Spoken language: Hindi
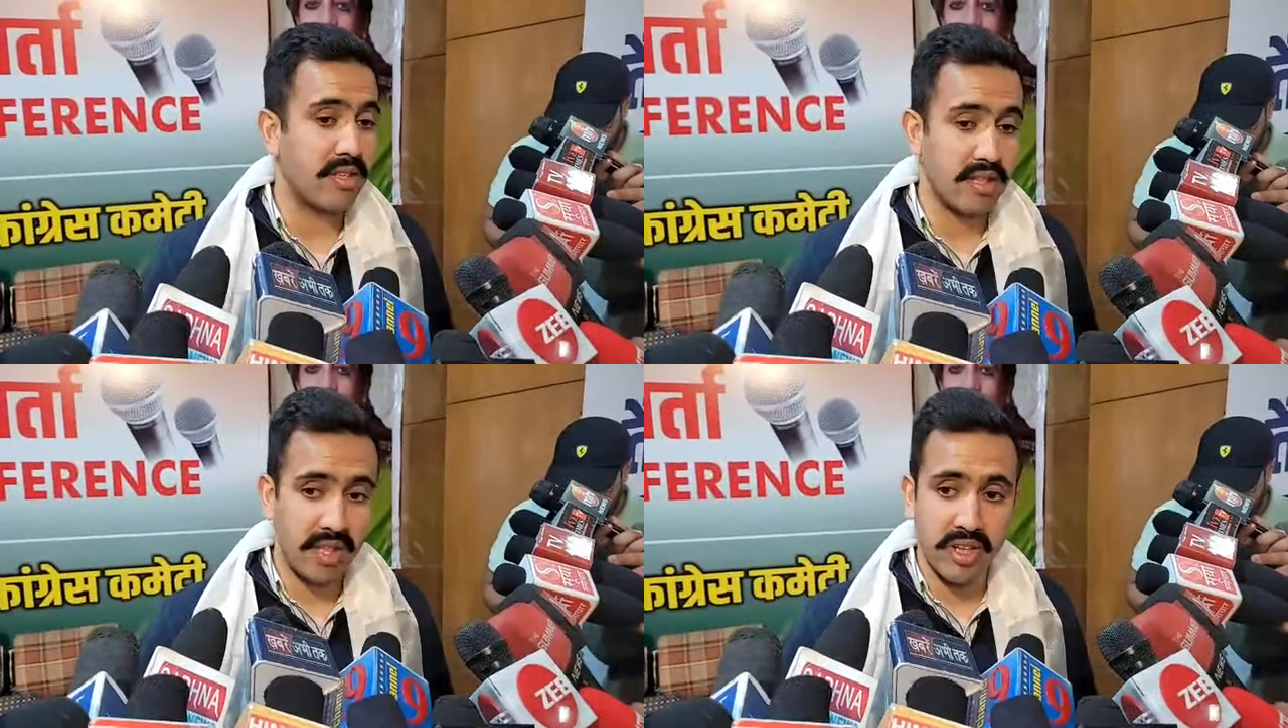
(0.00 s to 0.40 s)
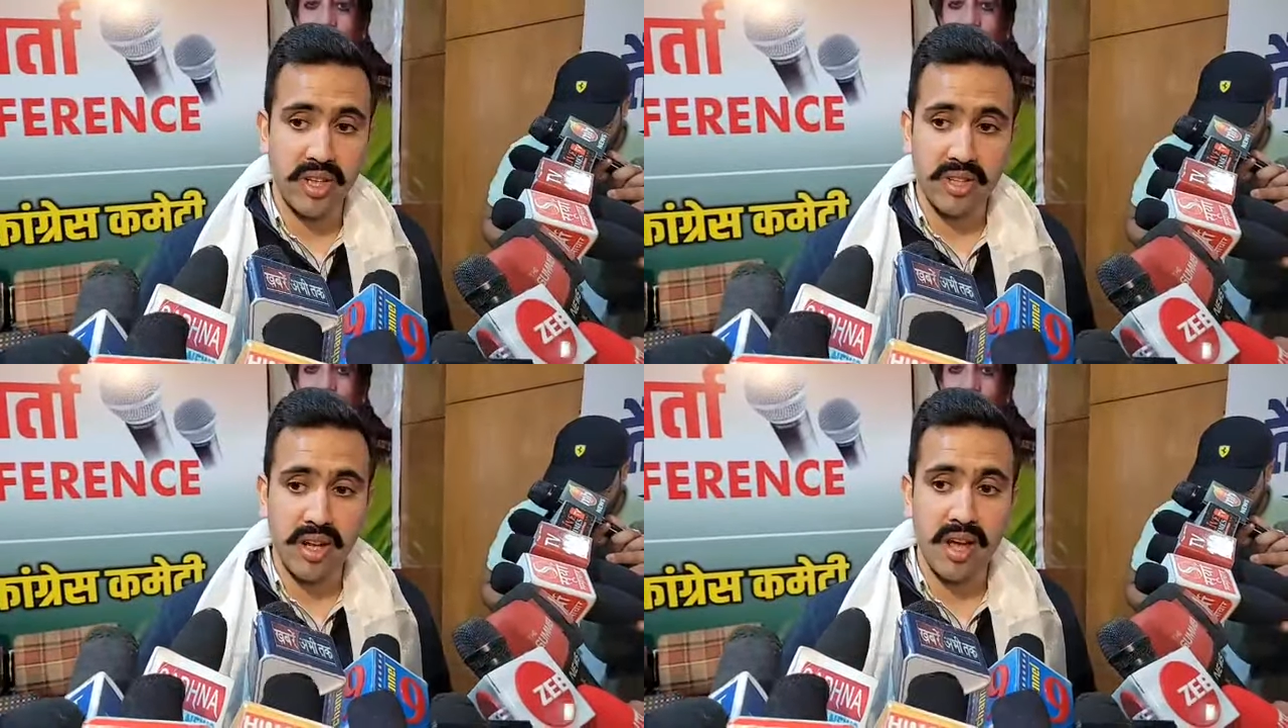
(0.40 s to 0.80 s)
संसदीय
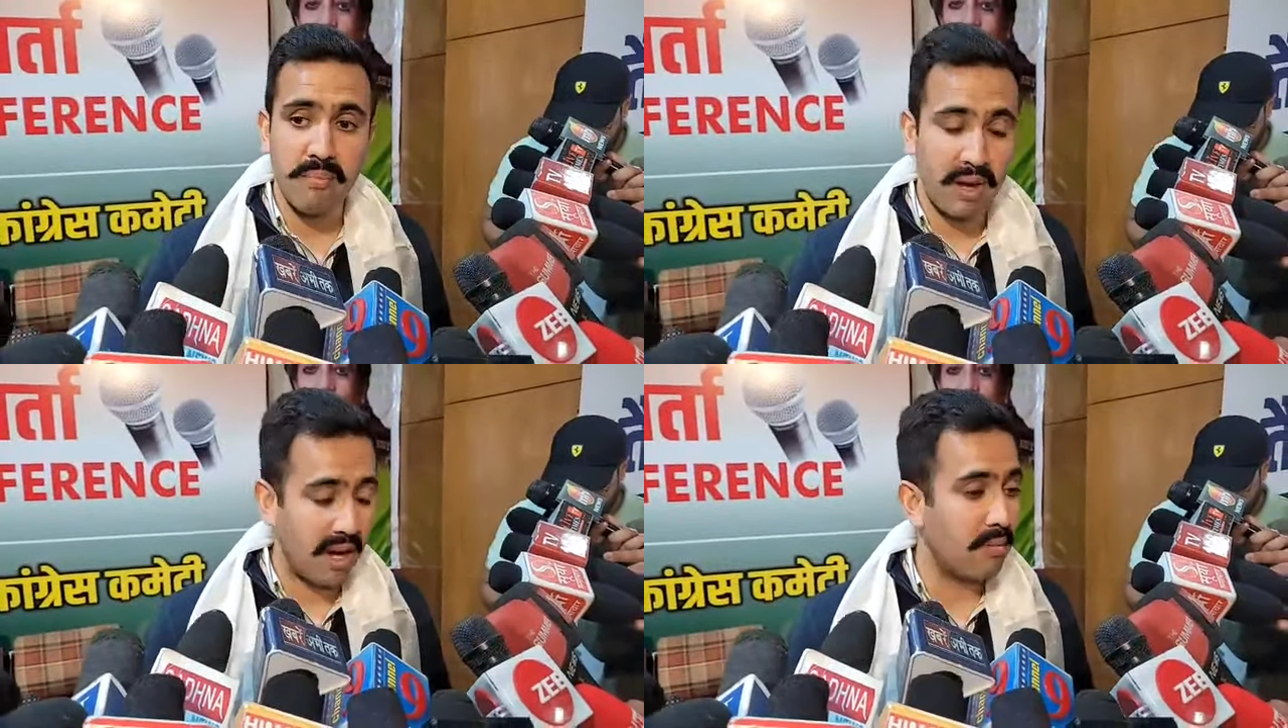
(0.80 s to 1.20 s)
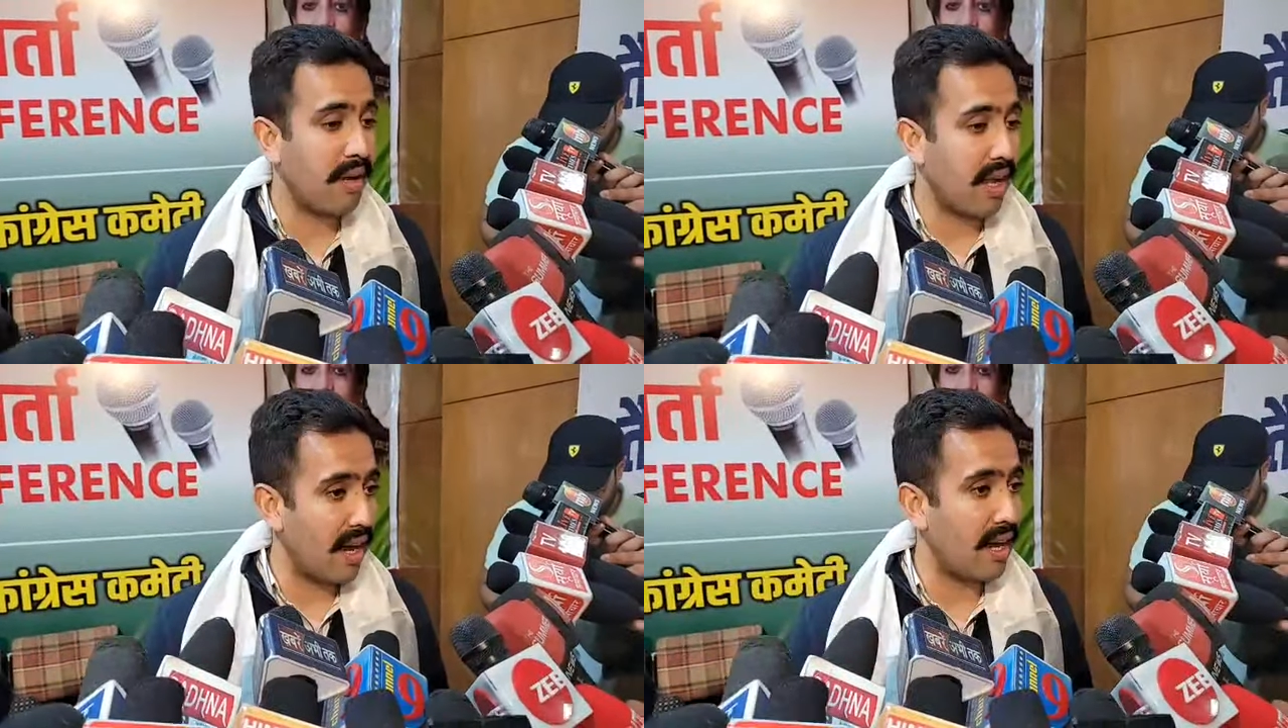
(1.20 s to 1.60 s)
क्षेत्र है मेरे लिए भी
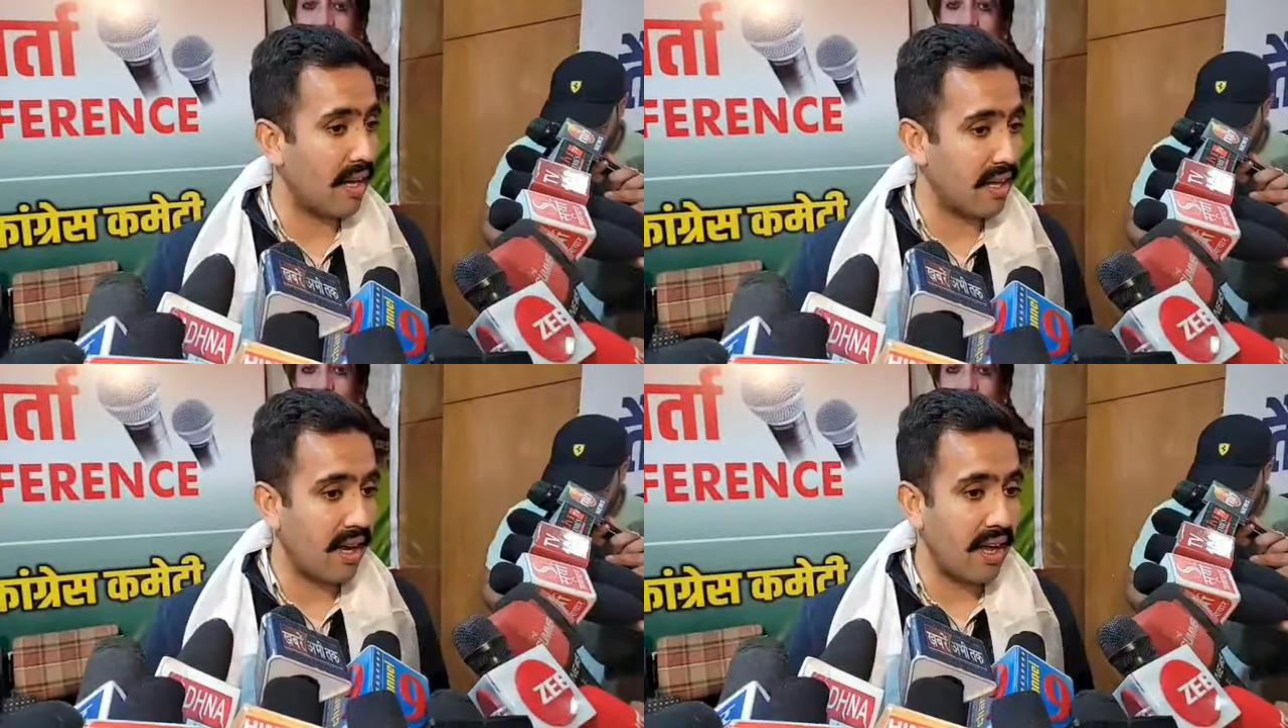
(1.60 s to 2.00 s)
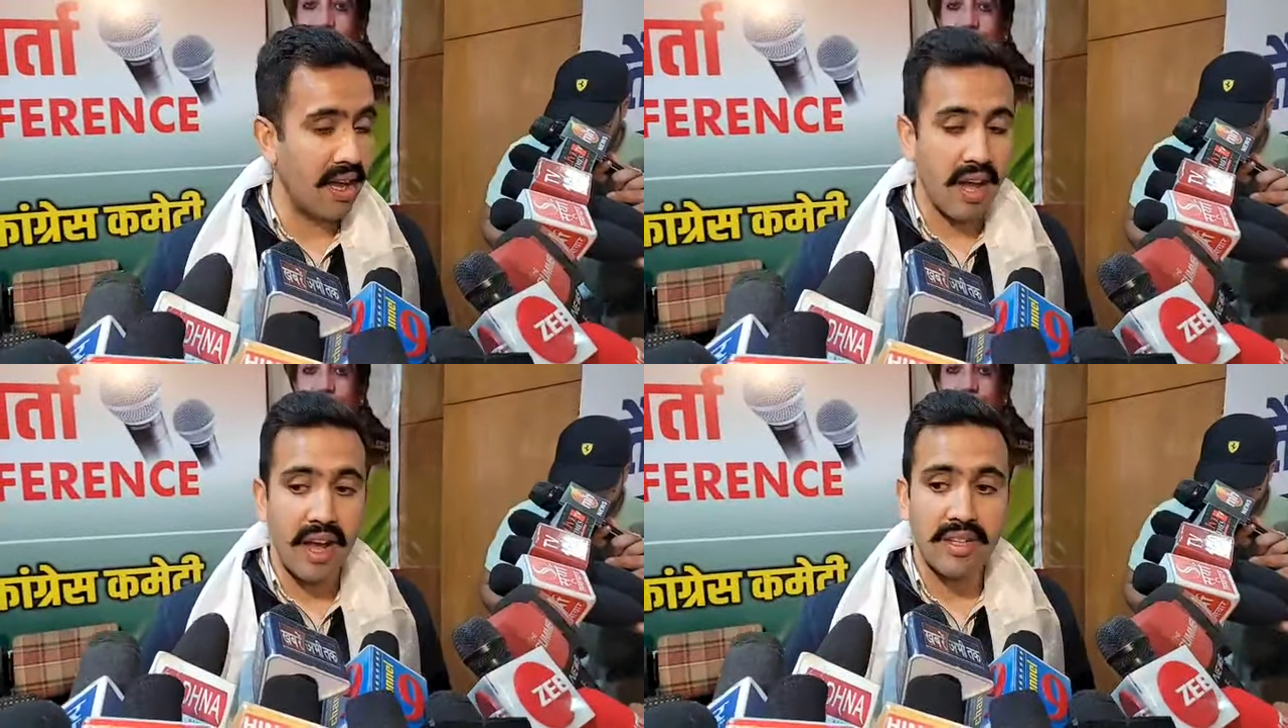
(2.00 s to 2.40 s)
नया इलाका है
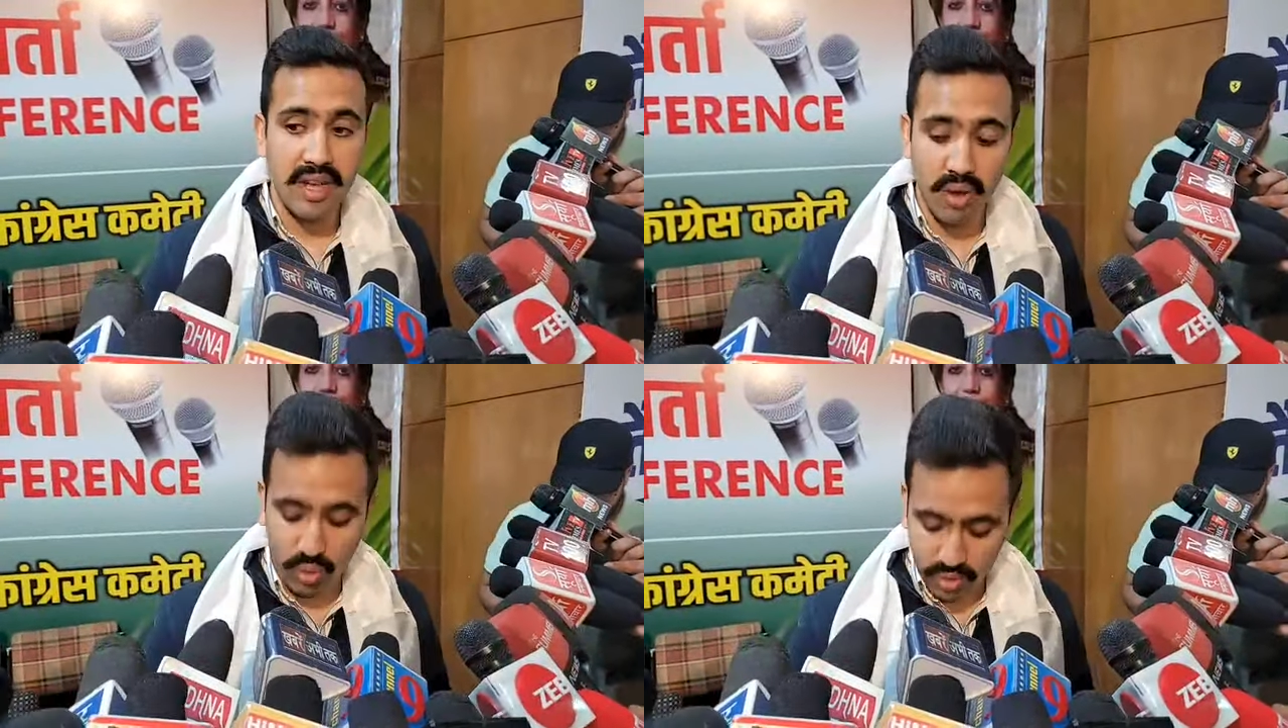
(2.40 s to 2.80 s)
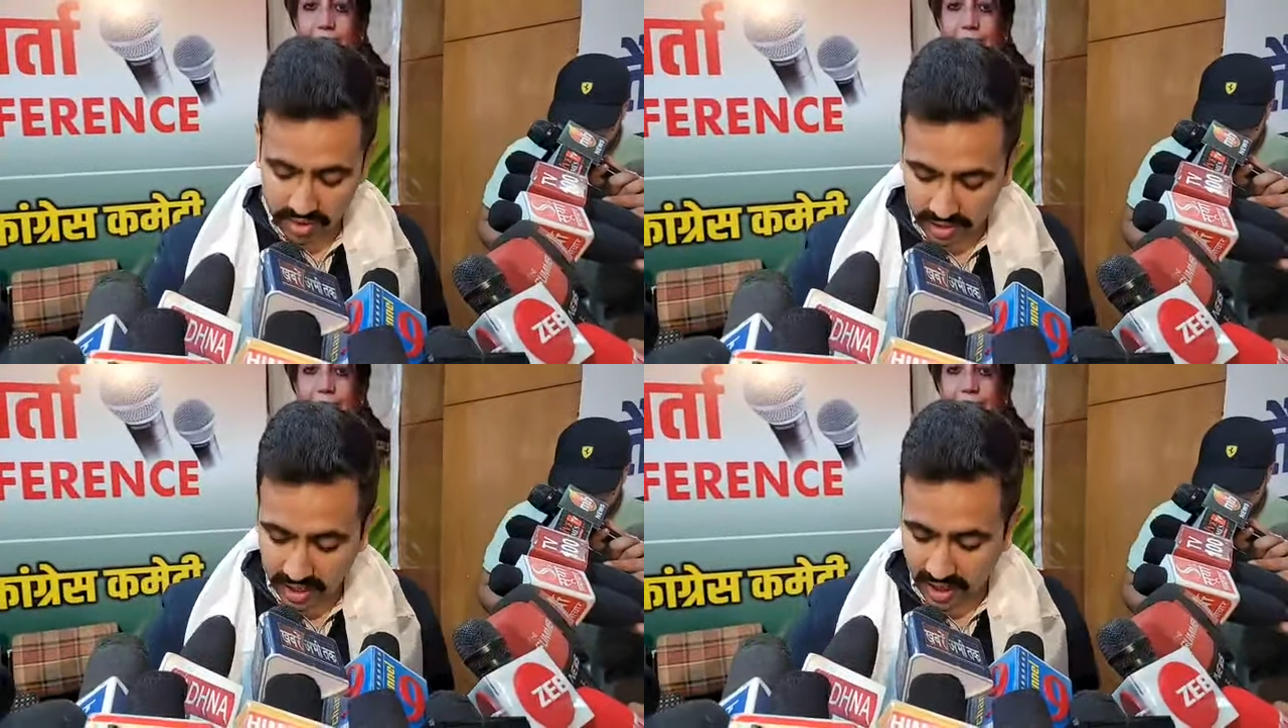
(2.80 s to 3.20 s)
इसलिए हो
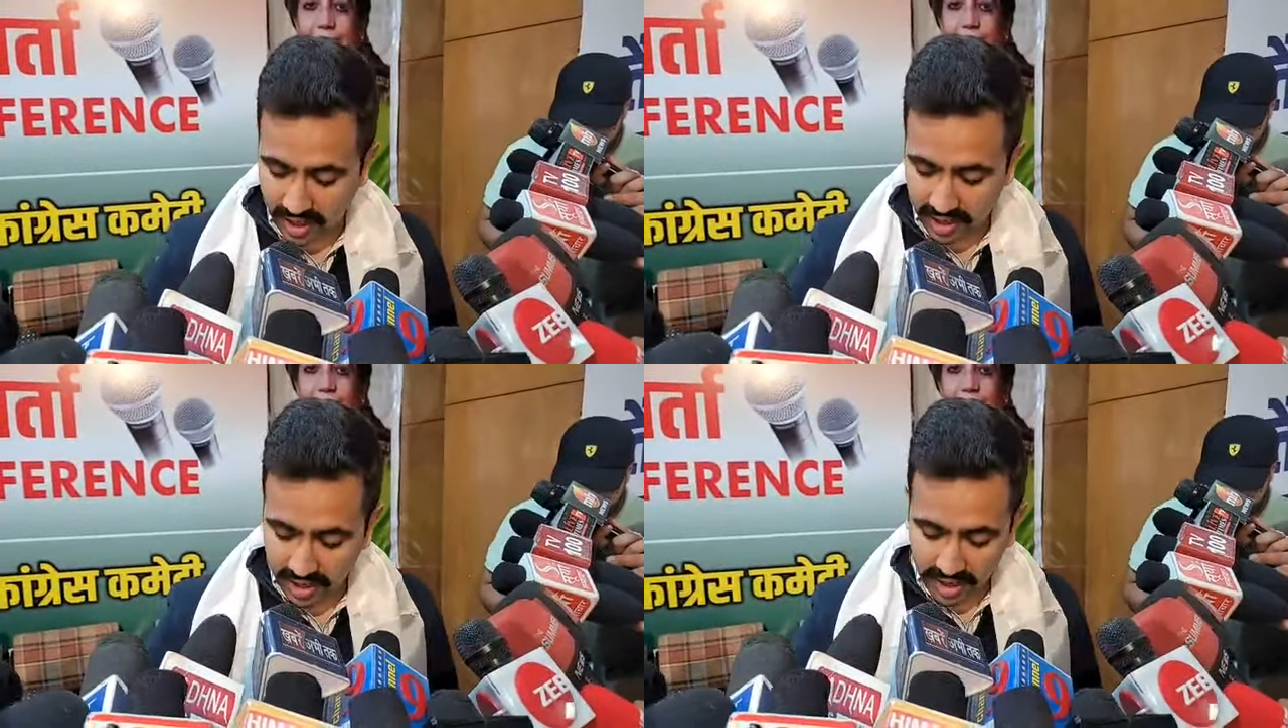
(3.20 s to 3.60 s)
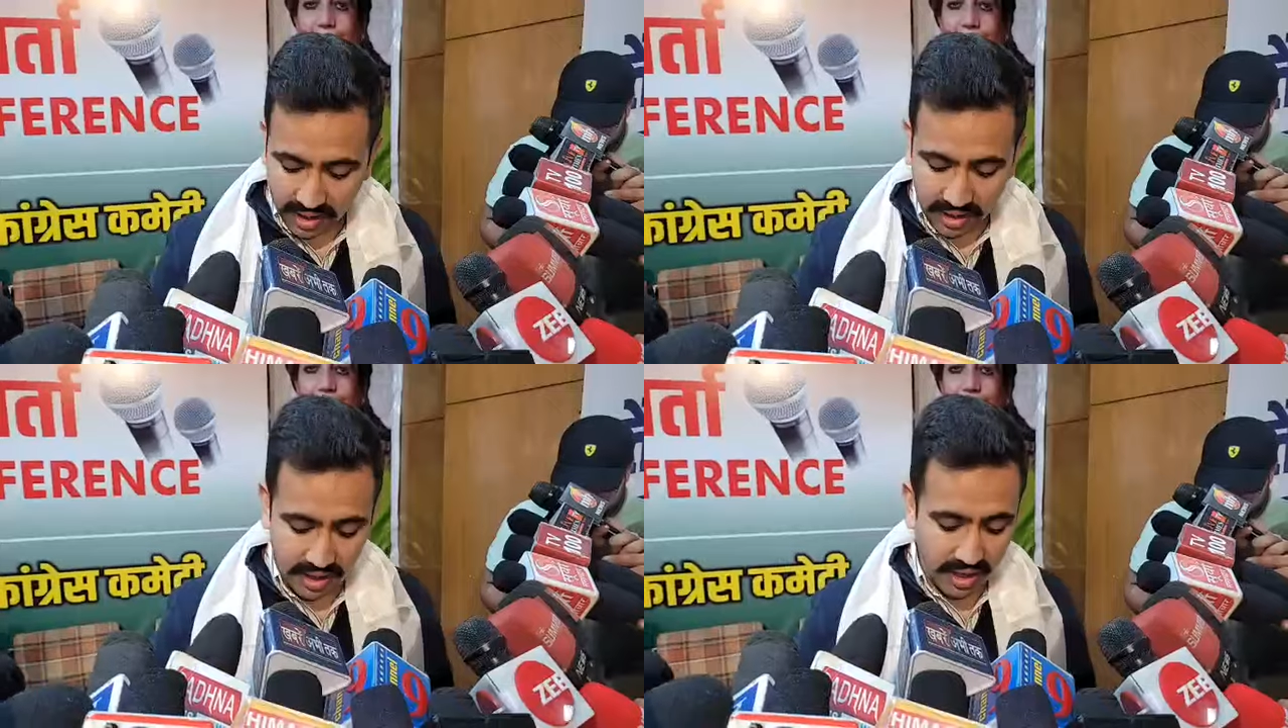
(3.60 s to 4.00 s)
सकता है
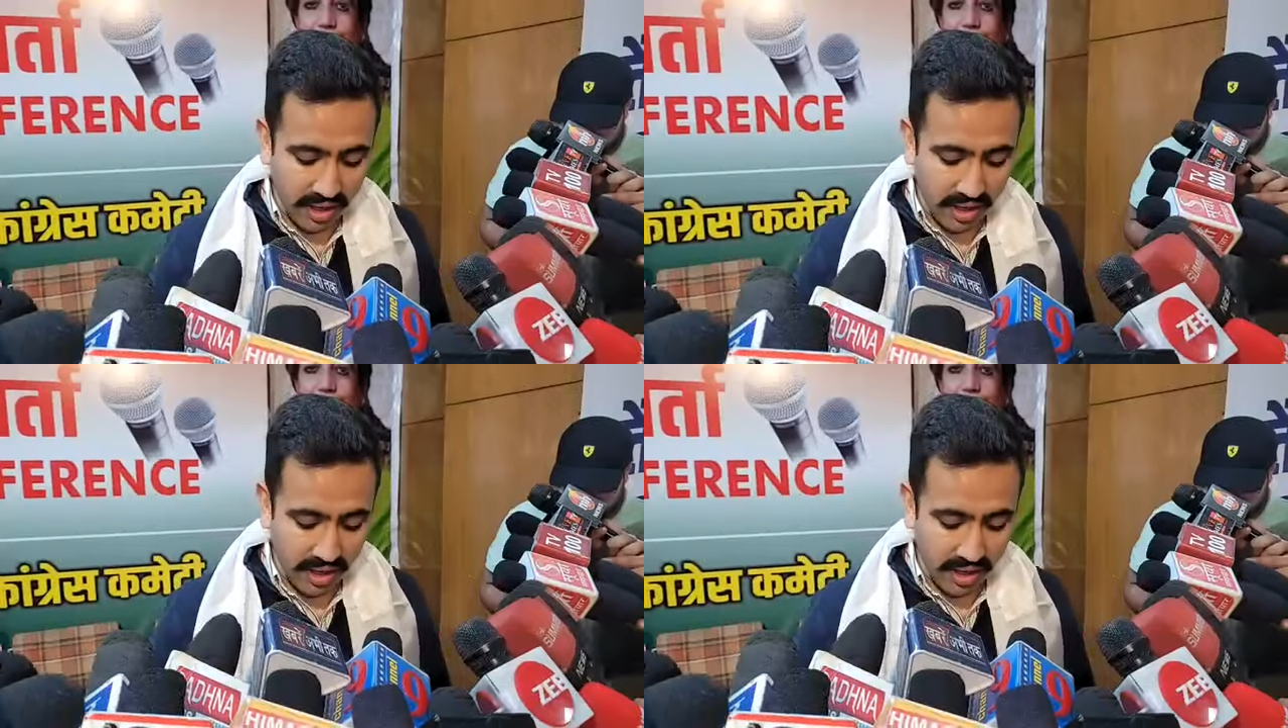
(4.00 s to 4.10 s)
कि